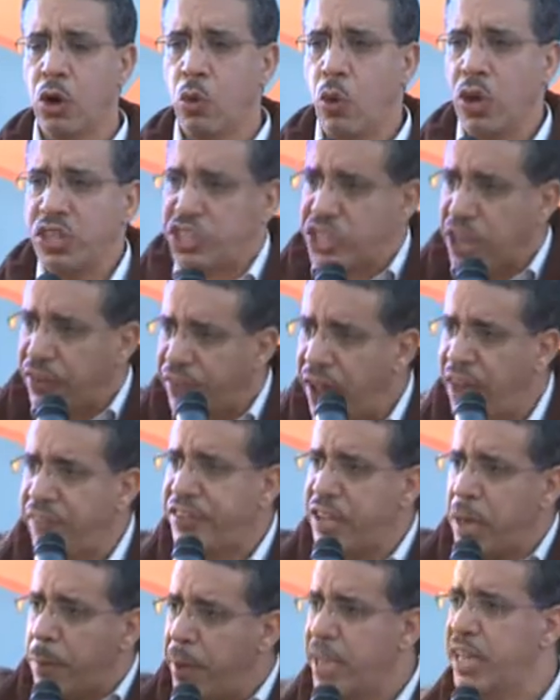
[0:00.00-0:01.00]

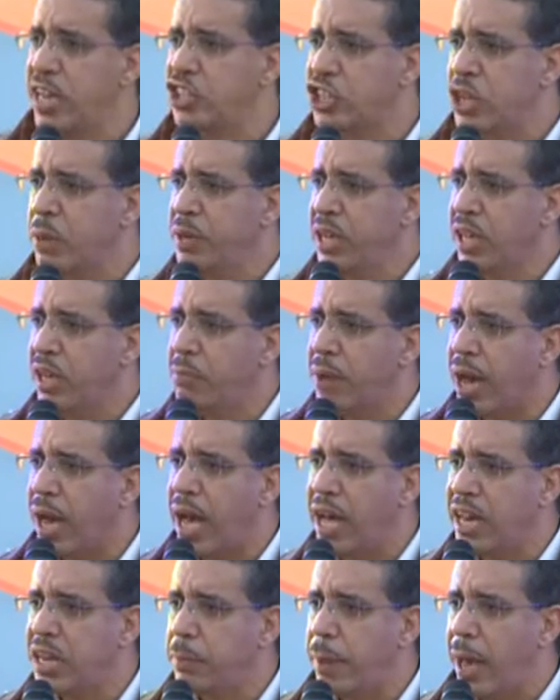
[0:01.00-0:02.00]
والشفافية بين جميع
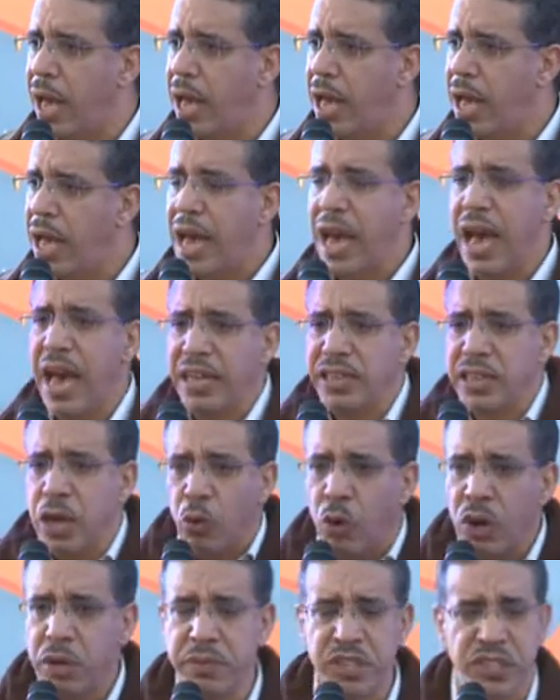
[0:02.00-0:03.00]
المغاربة هذا
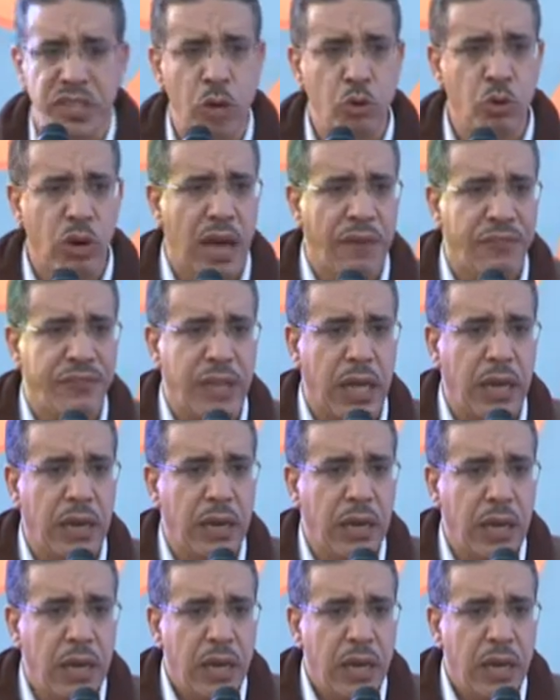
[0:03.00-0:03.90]
هو الميزان الأفضل